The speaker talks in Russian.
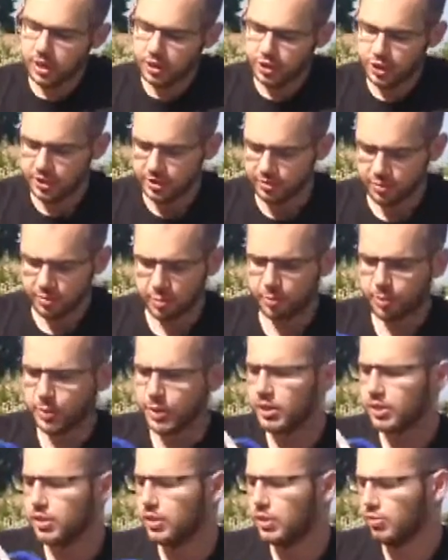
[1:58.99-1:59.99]
даже если вы
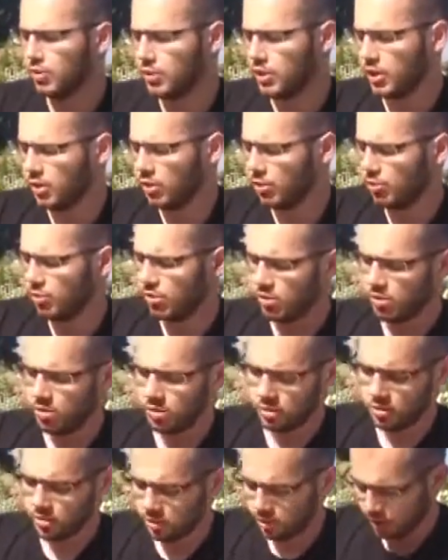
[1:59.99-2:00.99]
попытаетесь его согнуть
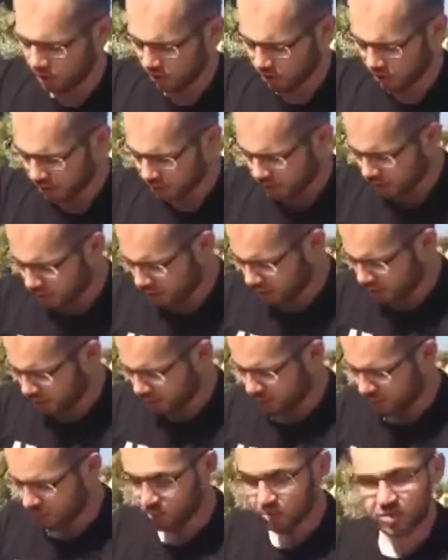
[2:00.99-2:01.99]
и сделать на
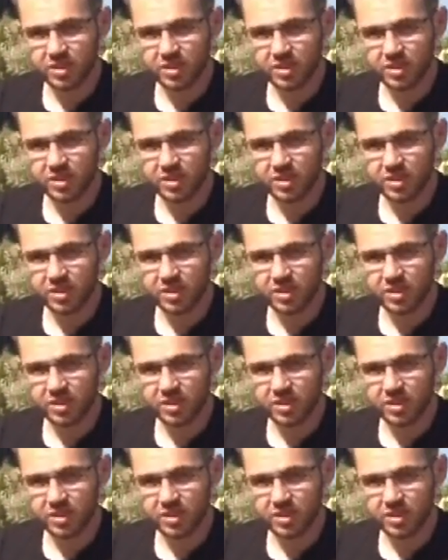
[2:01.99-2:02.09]
нем